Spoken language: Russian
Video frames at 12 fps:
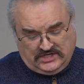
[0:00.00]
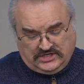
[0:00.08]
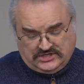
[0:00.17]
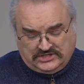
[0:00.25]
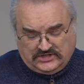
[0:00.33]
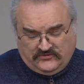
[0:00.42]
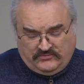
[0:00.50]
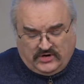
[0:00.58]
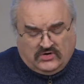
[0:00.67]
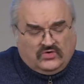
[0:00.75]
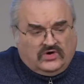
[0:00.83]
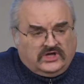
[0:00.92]
жить в
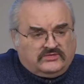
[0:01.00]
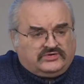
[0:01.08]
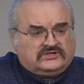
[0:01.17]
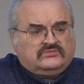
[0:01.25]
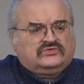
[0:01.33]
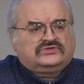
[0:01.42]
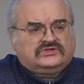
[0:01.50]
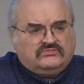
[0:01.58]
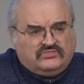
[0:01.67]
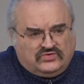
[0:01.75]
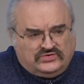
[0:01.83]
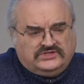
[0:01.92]
покое, потому что
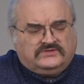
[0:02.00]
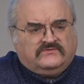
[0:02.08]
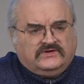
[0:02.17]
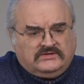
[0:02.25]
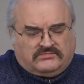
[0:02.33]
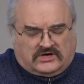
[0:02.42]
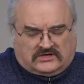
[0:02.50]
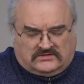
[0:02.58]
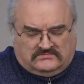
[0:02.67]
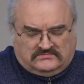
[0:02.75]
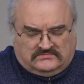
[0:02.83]
будет выбор.